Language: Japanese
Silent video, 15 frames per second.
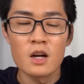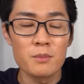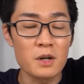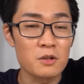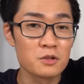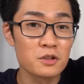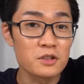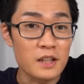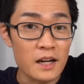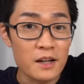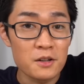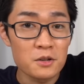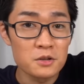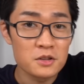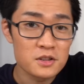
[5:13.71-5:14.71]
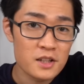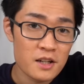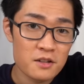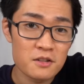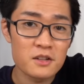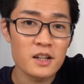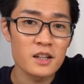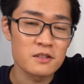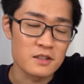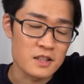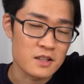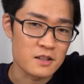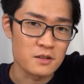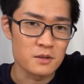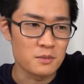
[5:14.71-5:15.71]
まあ、このダイオード整流回路で
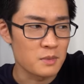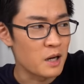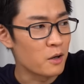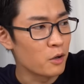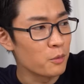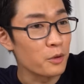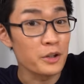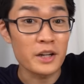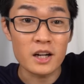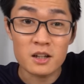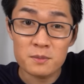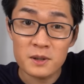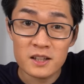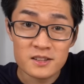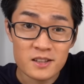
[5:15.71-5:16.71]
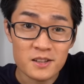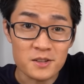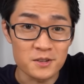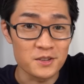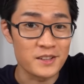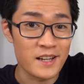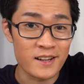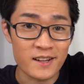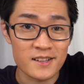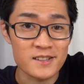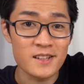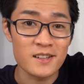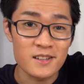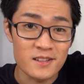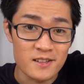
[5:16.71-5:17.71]
すけど、まあ、ほぼ ひゃくパーセント の電化
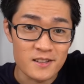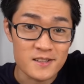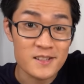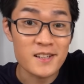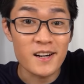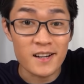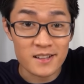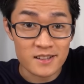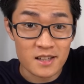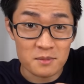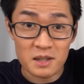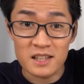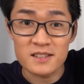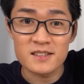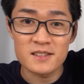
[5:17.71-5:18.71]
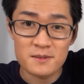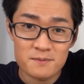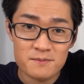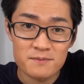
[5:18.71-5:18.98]
製品に使われています。